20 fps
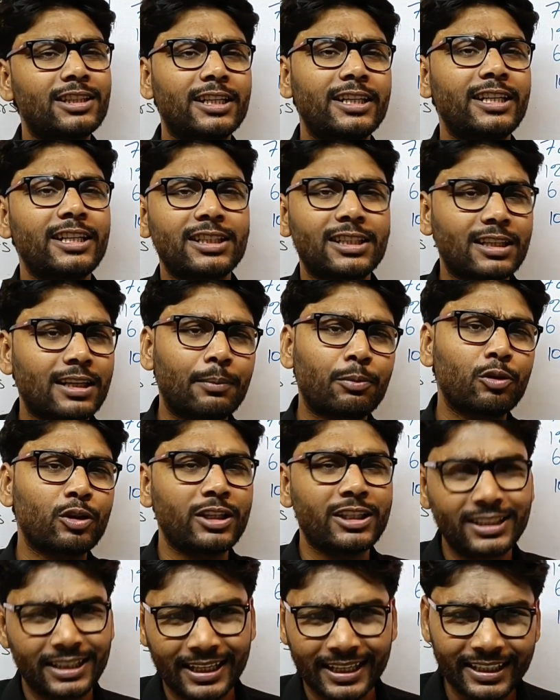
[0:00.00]
इलेवन थर्टी तक
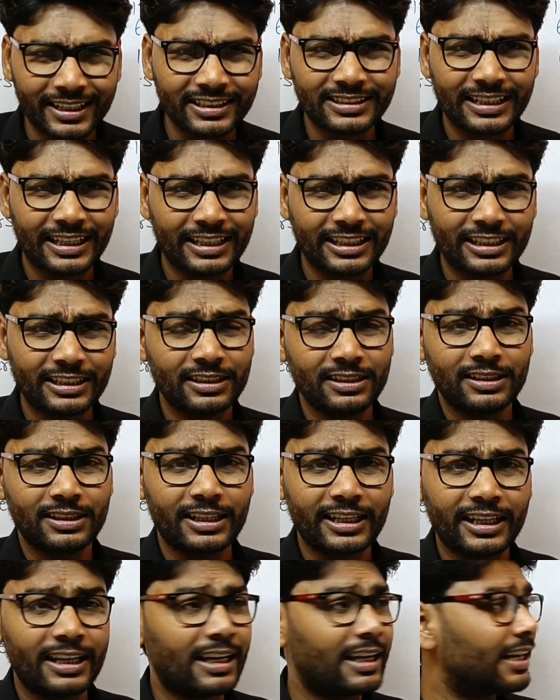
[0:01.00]
आपको नींद आ ही जाएगी
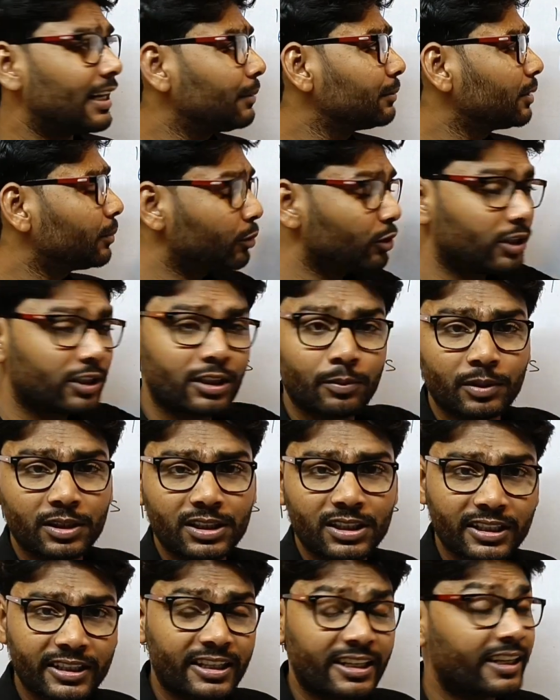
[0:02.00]
ठीक है आराम से पूरे
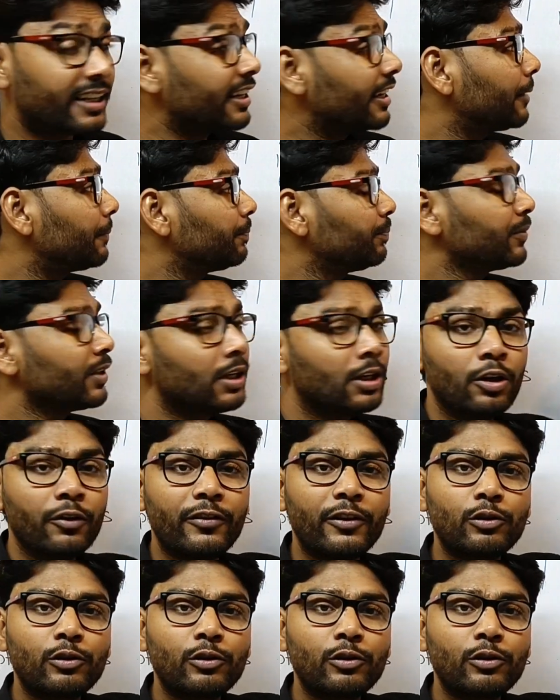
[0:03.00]
दिन भर थके रहेंगे आप